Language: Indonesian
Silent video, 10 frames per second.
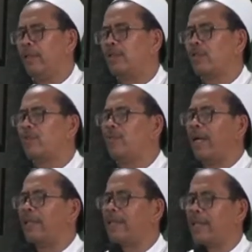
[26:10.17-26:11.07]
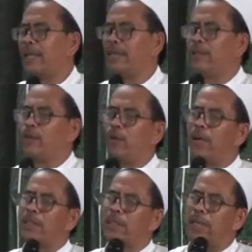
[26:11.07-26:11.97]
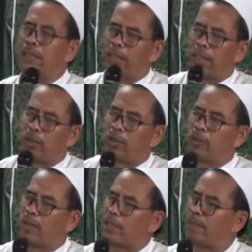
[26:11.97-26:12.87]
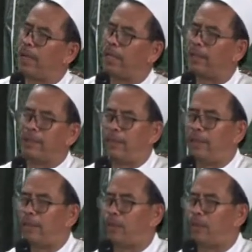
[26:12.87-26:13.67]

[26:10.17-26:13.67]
Sumatera iki kluwastani kados Maspati,